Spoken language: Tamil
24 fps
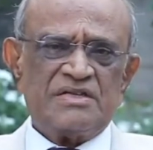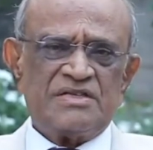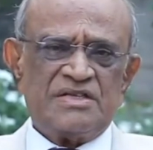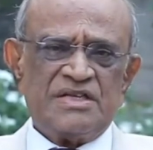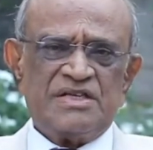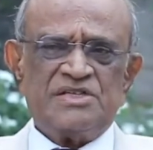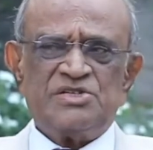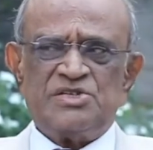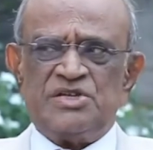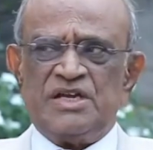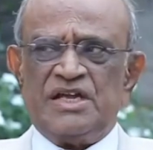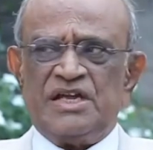
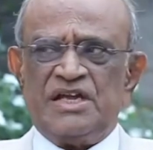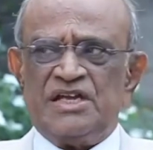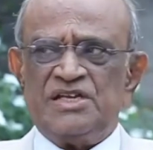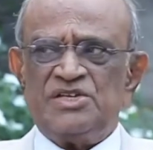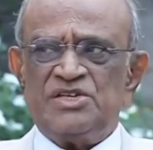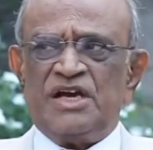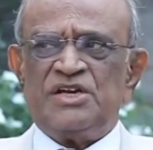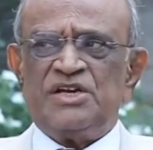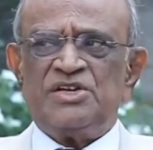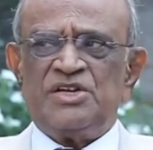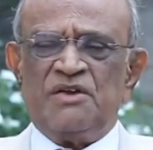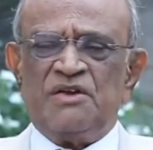சிக்ஸ்டி
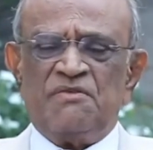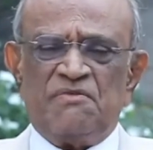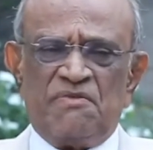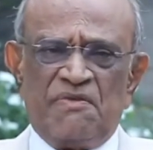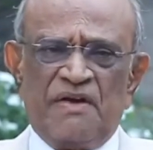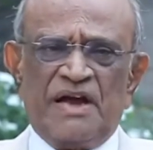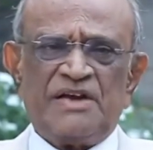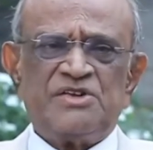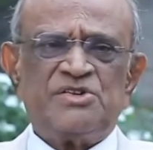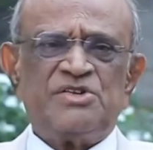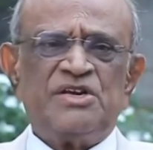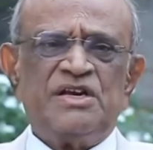இஜெக்ஷன்
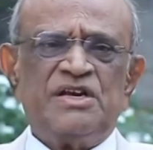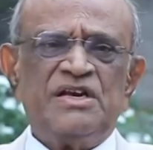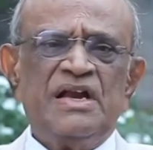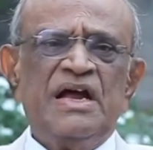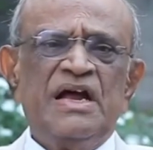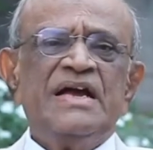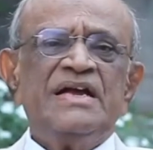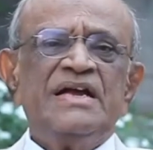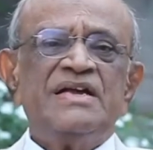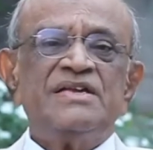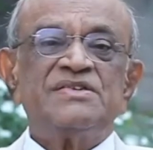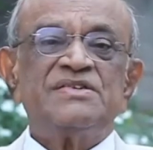ஃப்ராக்ஷன்
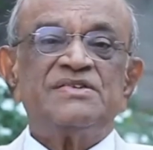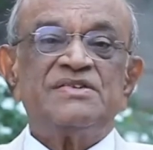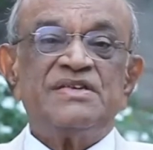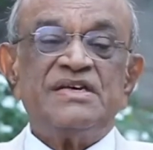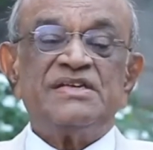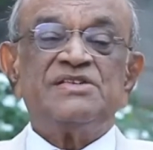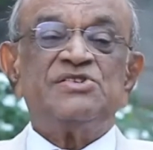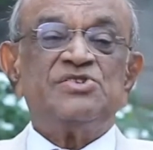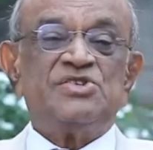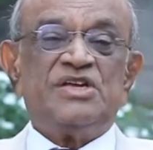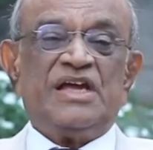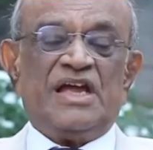இஸ்
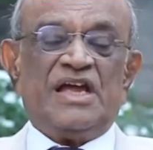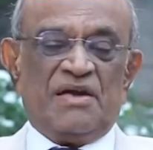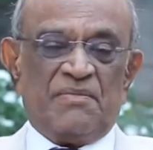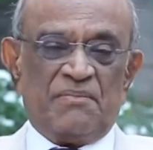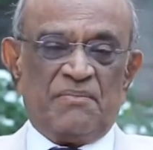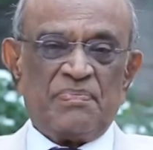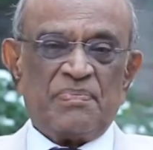சிக்ஸ்டி